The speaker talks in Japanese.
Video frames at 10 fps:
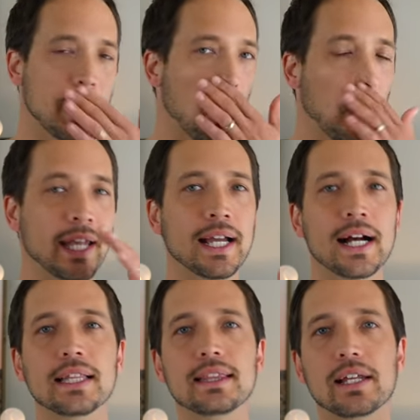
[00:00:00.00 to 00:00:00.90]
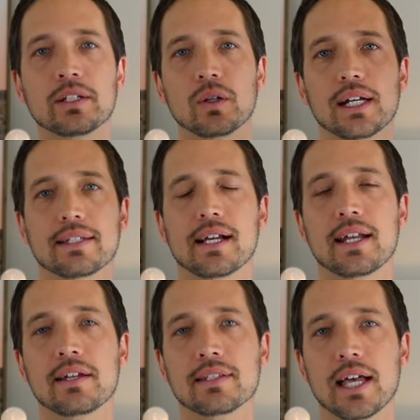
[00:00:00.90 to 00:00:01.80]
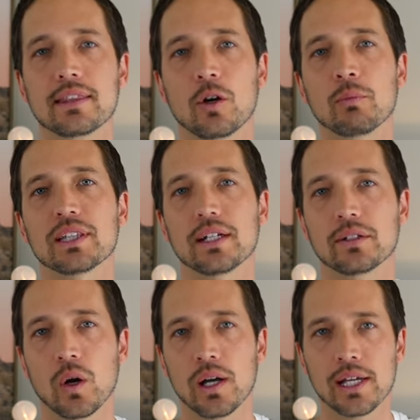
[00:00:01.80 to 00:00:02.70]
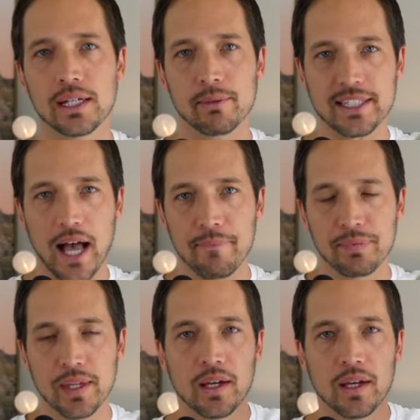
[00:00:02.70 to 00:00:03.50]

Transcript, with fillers: ね、お金があったら人から好かれるんだって思ってる人いますか？